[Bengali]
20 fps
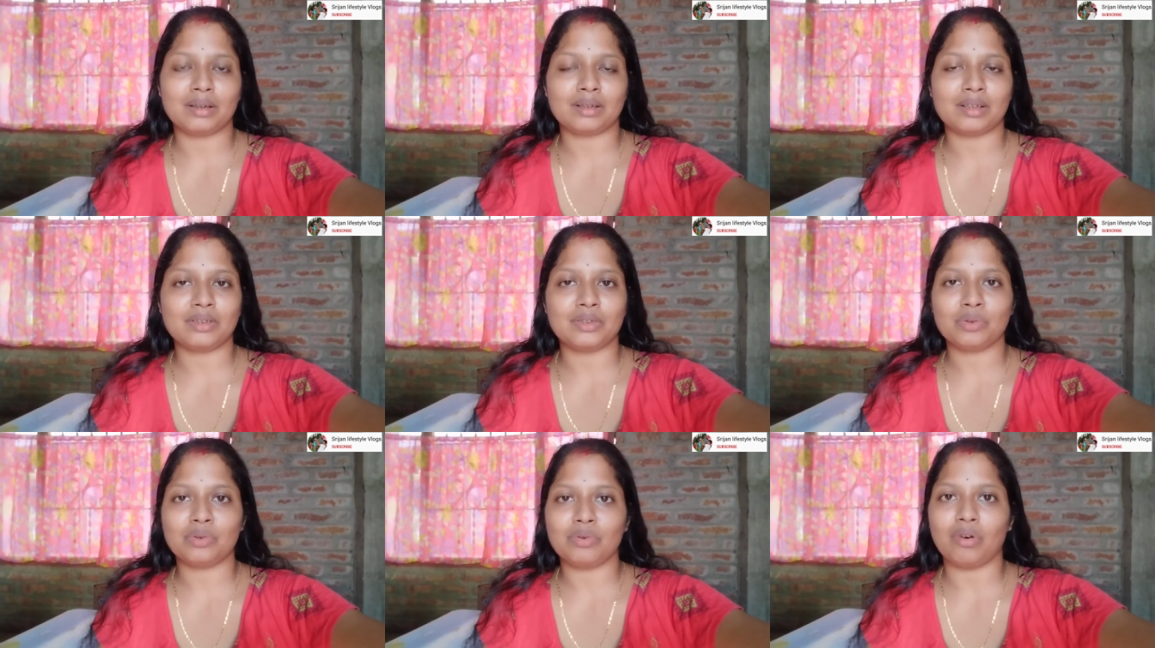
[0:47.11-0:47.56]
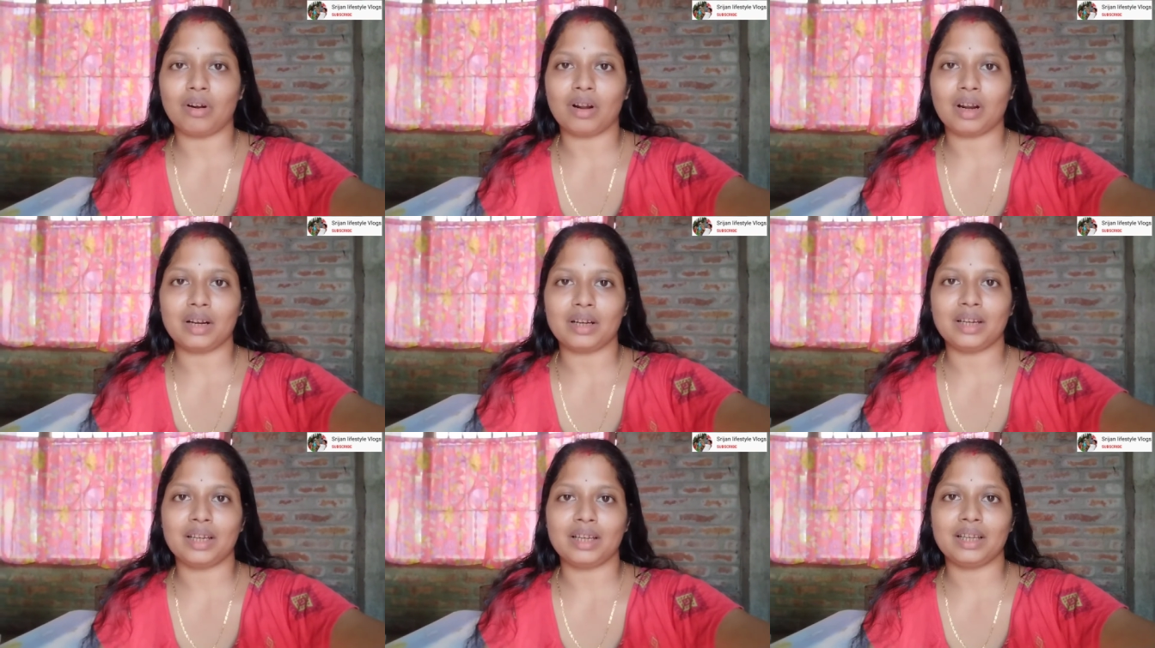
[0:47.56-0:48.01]
কিছু
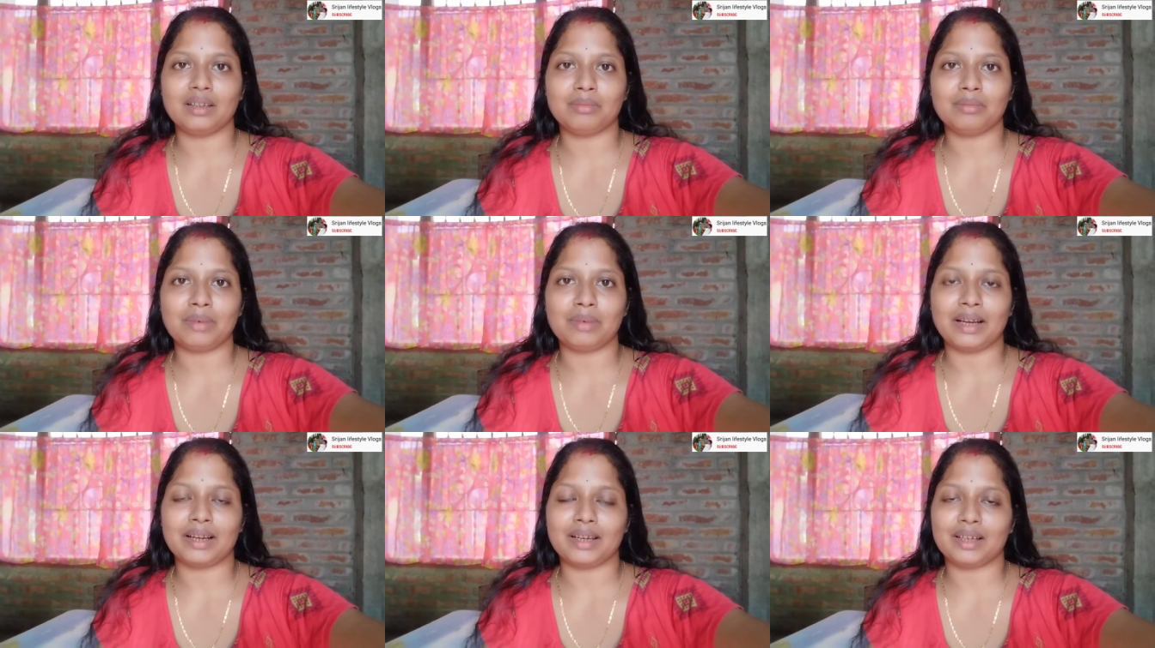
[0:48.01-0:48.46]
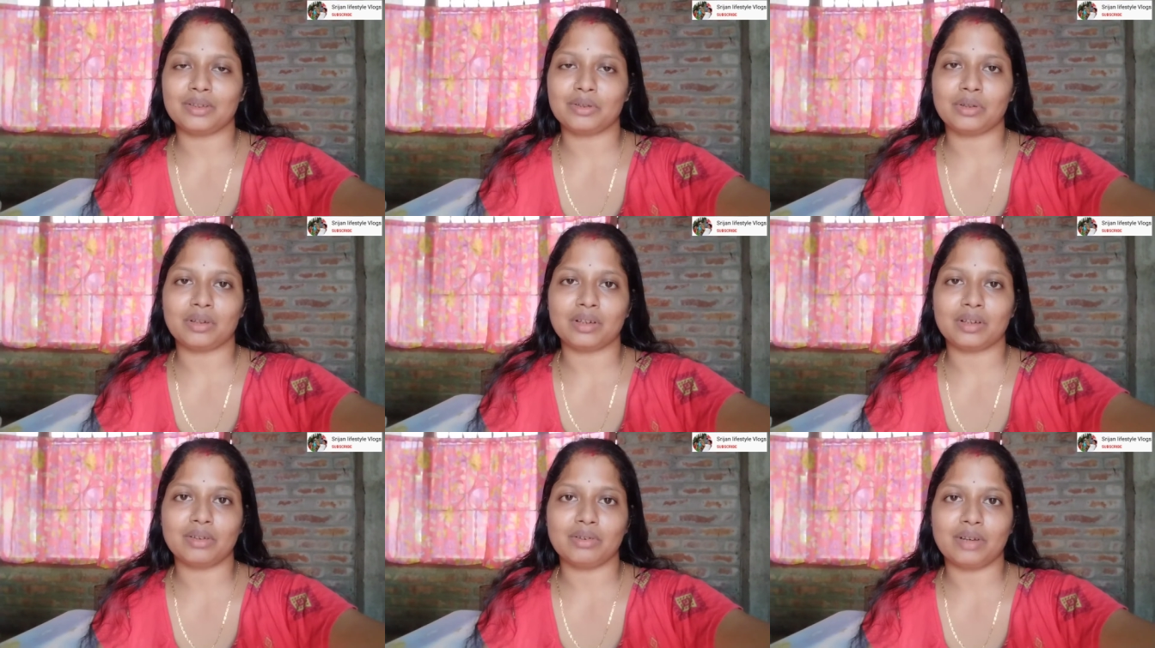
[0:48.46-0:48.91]
করার নেই বাইরের তো
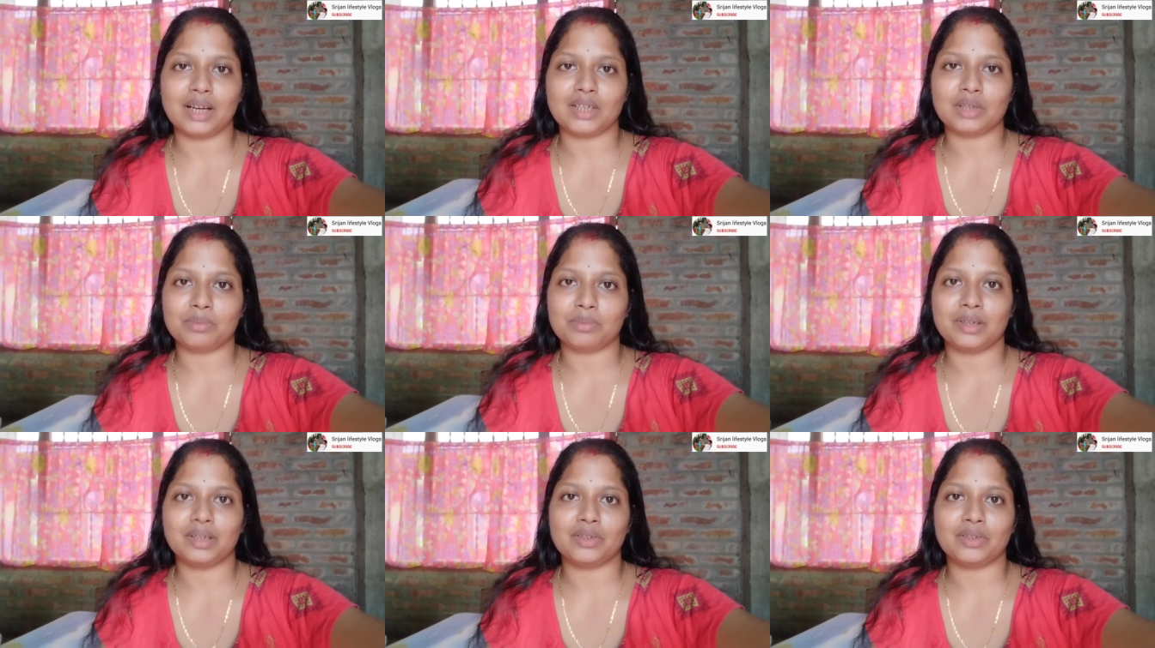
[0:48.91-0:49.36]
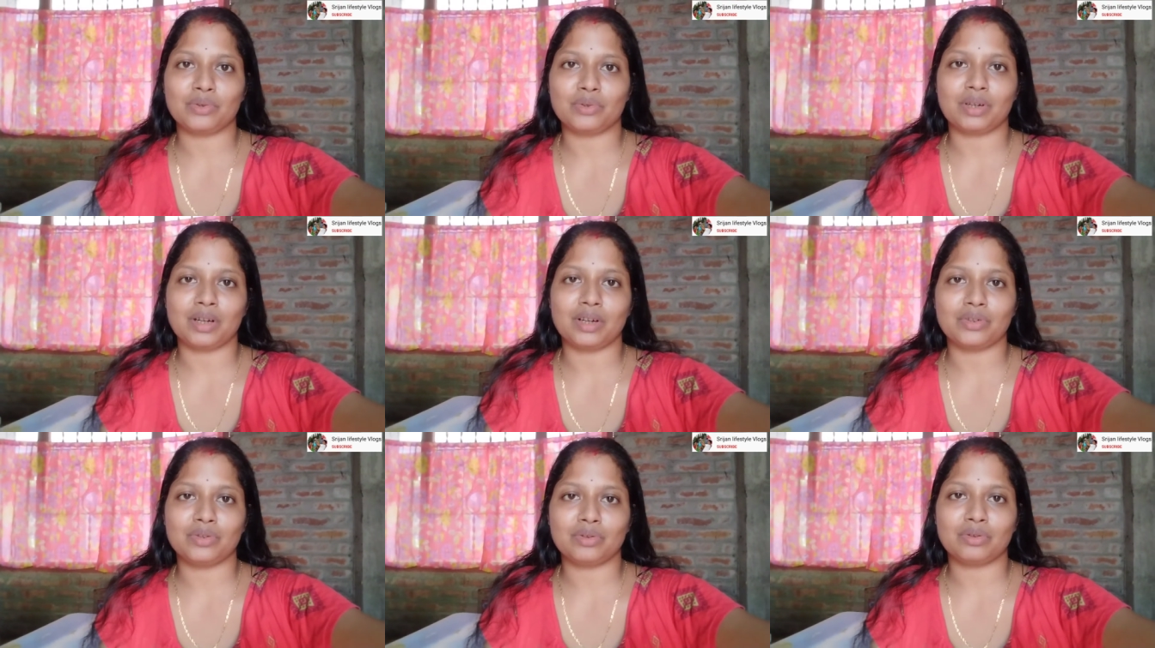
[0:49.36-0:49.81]
আর কেউ আসবে না
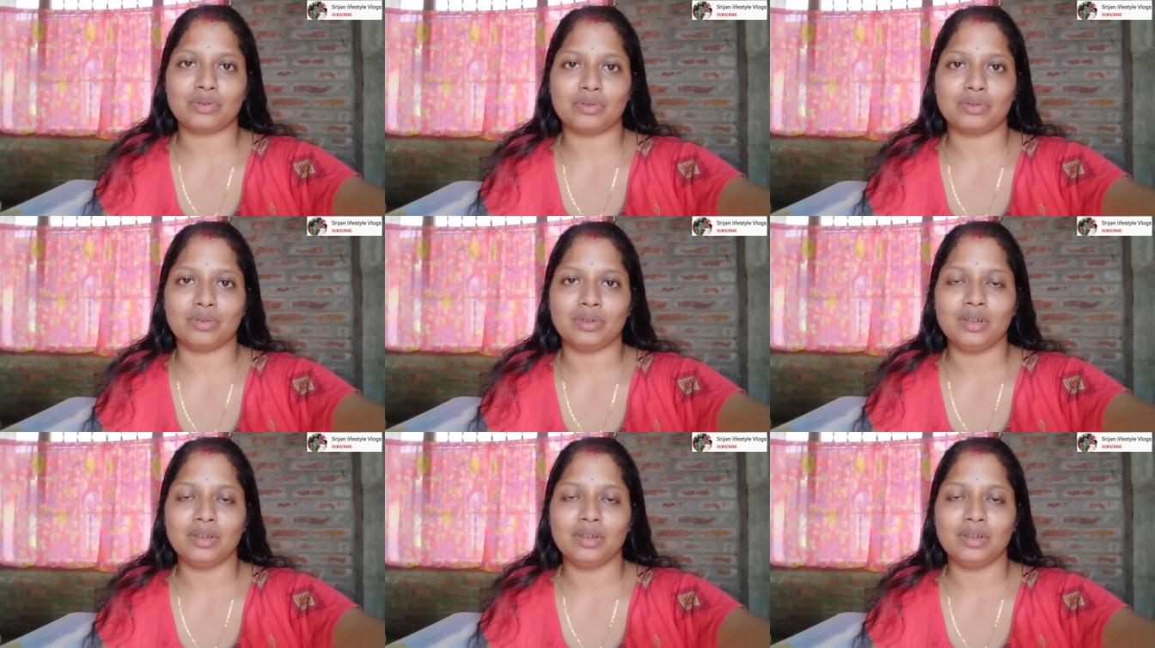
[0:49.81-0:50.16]
ছোটার জন্য